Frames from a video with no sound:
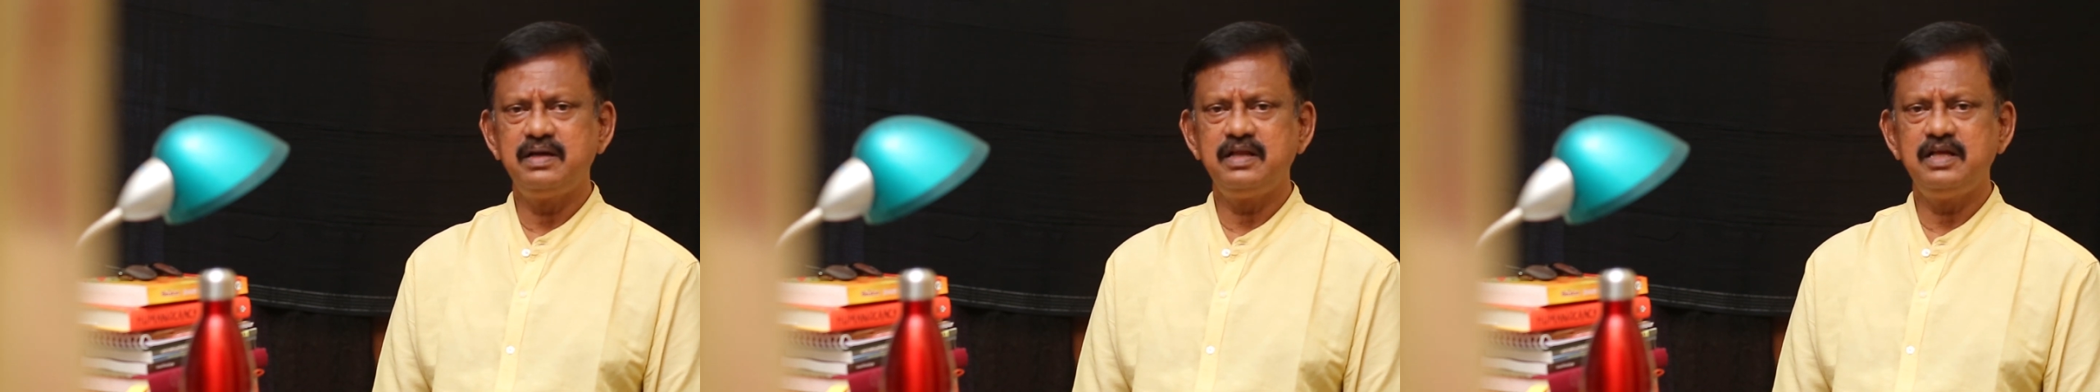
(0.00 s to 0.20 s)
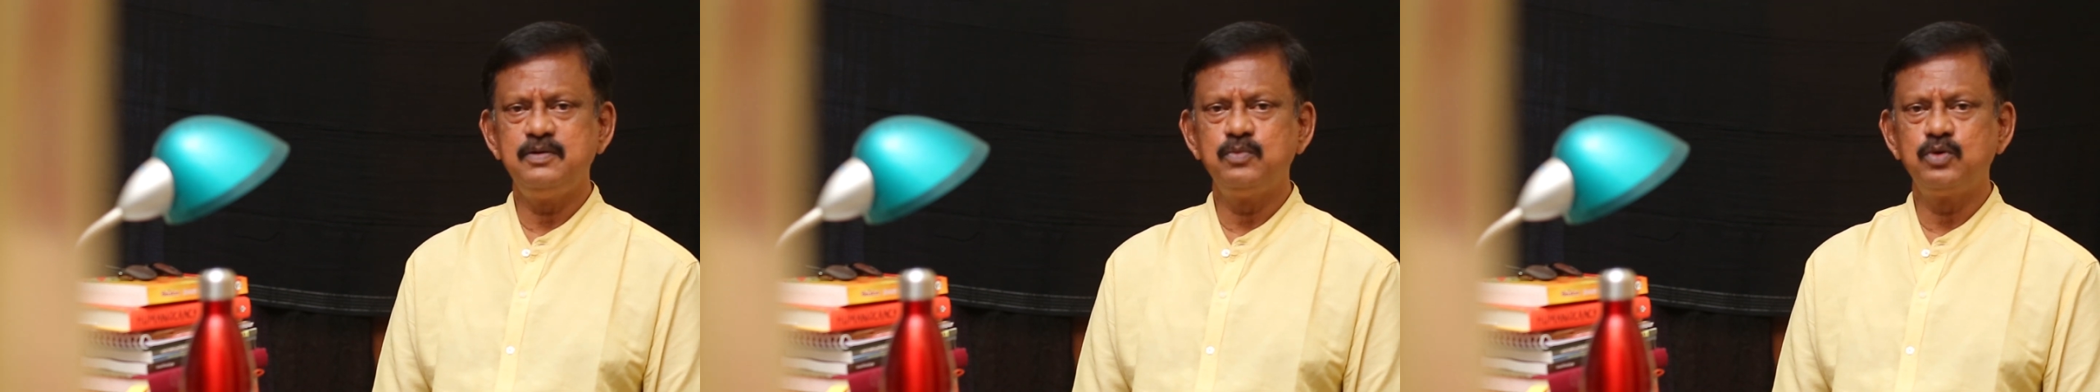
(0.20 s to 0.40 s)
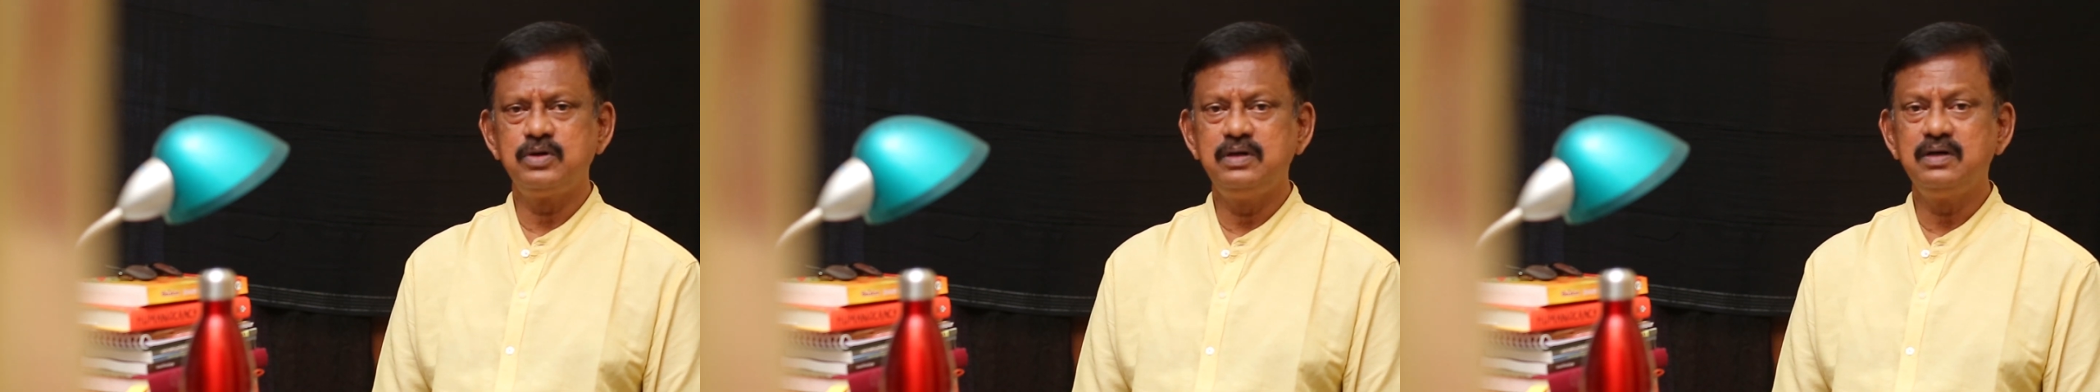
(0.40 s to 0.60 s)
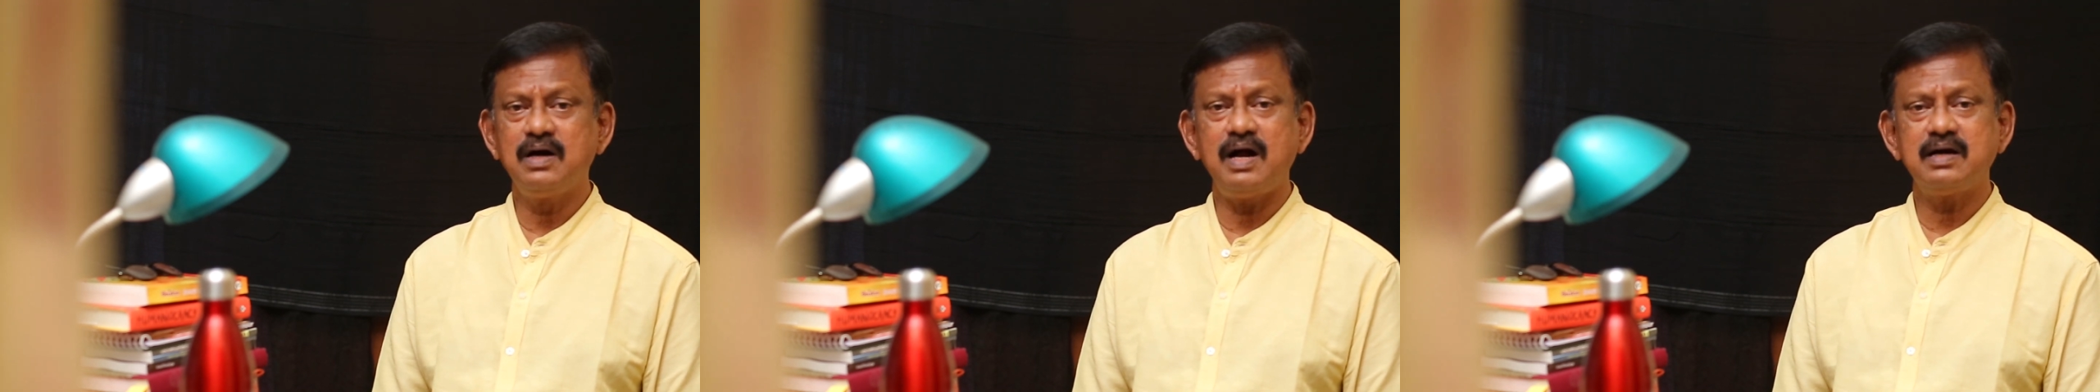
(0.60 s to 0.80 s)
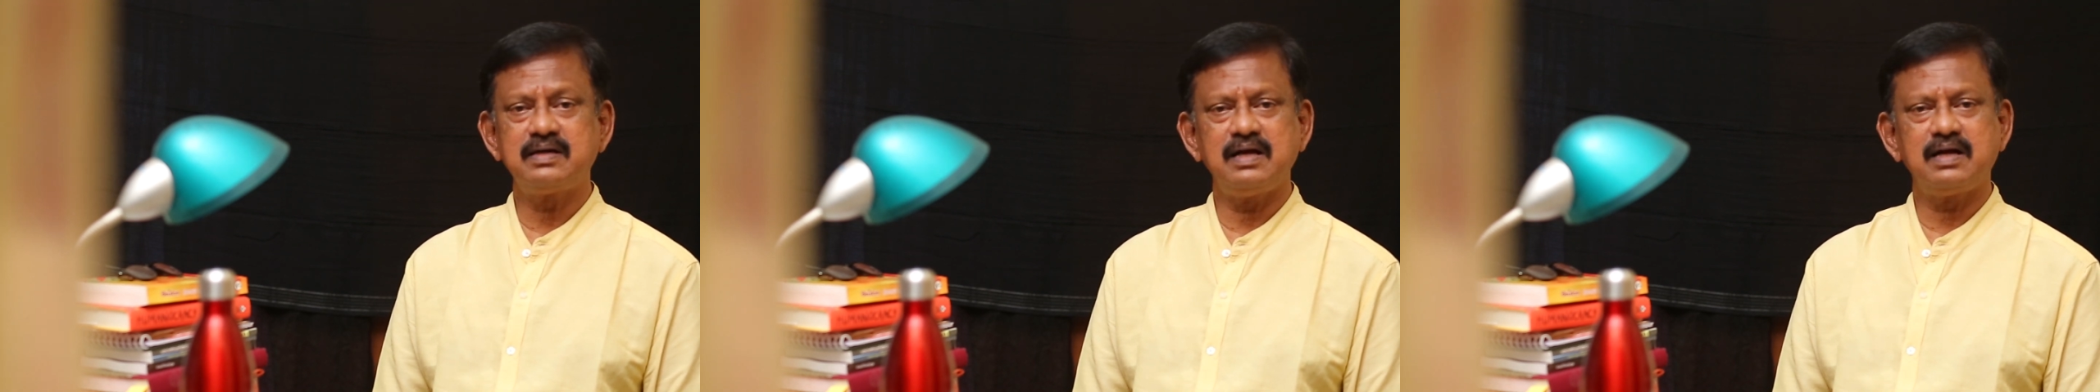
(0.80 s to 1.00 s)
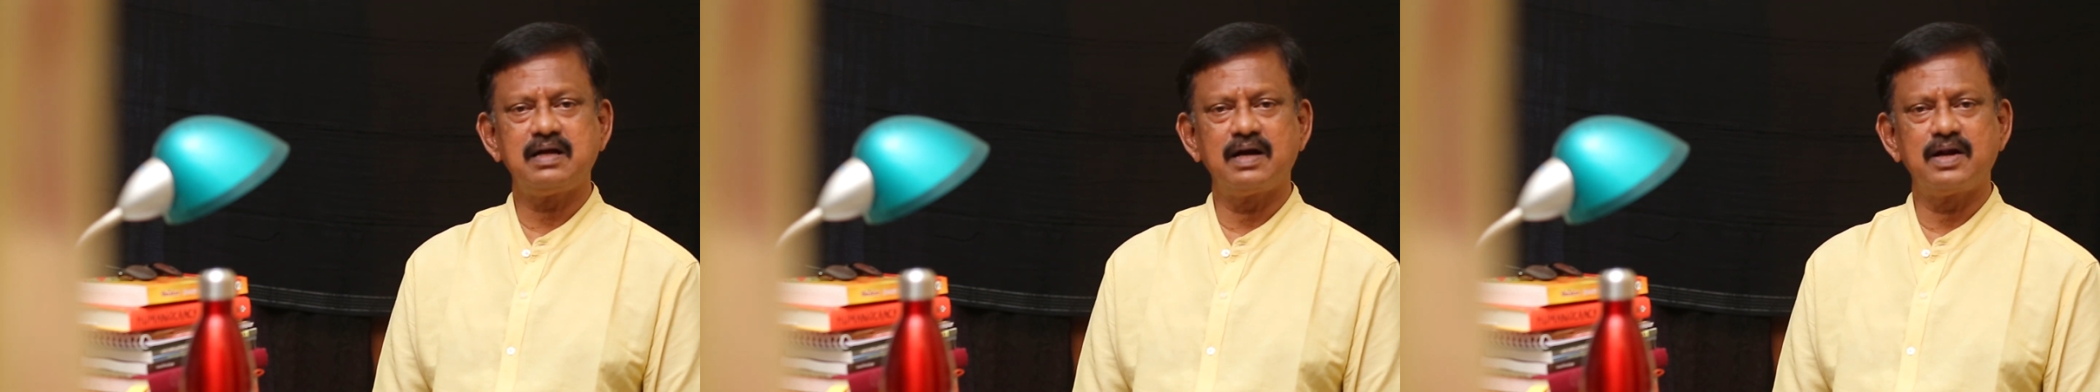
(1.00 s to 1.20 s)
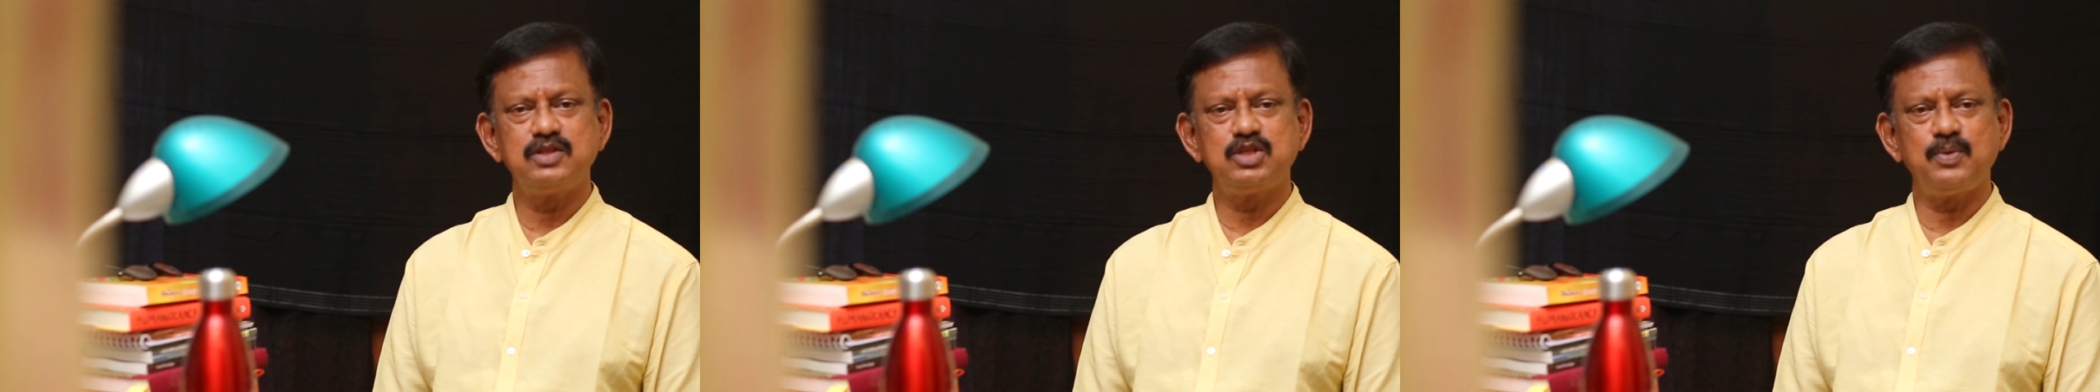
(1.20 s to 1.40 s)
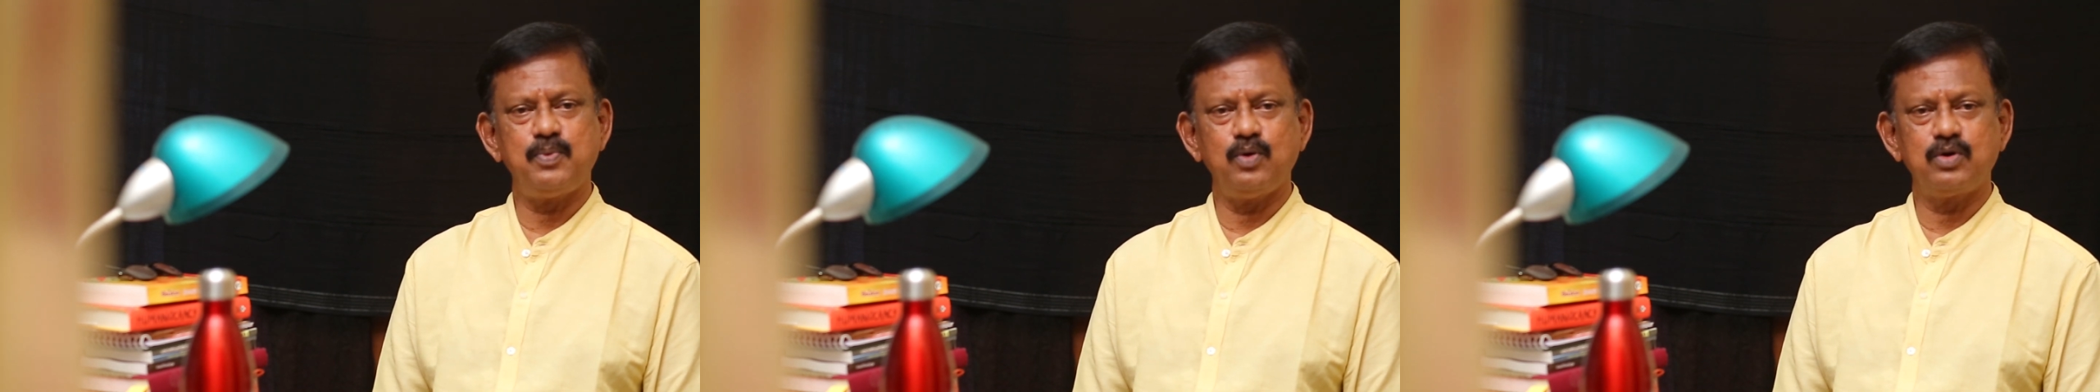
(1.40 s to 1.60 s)
எரியும் ஒரு இடுகாட்டை
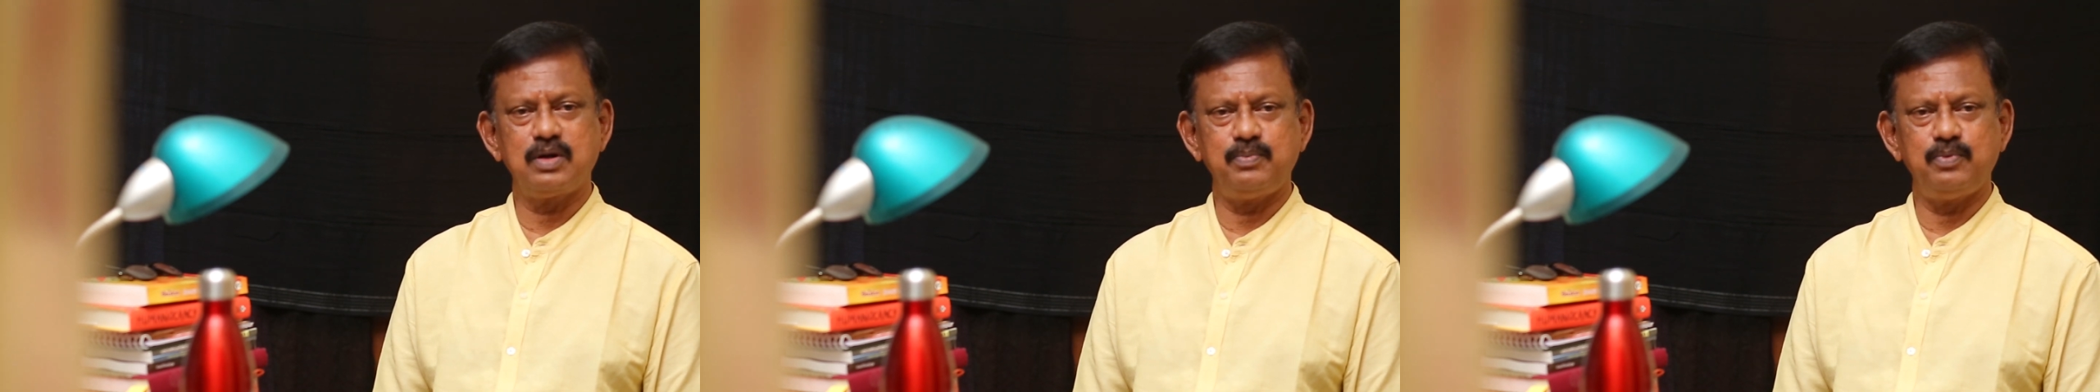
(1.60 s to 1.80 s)
கடந்து போகிற